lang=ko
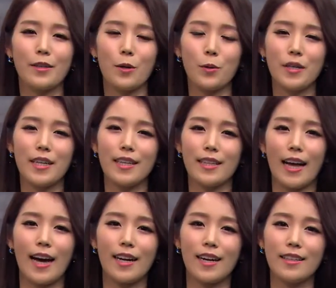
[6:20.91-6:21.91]
경기
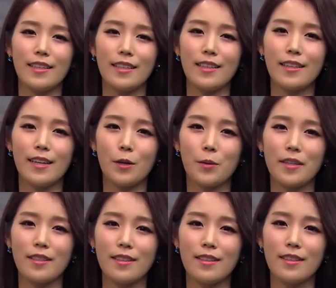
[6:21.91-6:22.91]
나란히 2대 0의
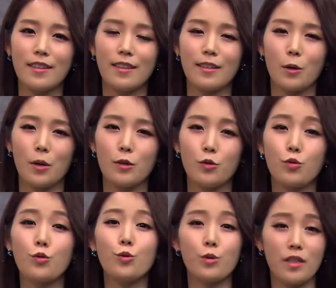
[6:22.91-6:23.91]
승리를 이끌어간
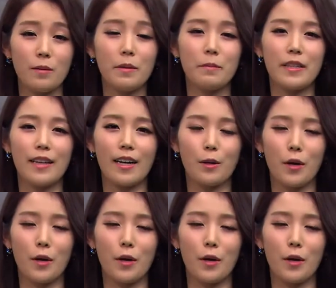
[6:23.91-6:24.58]
두 팀입니다.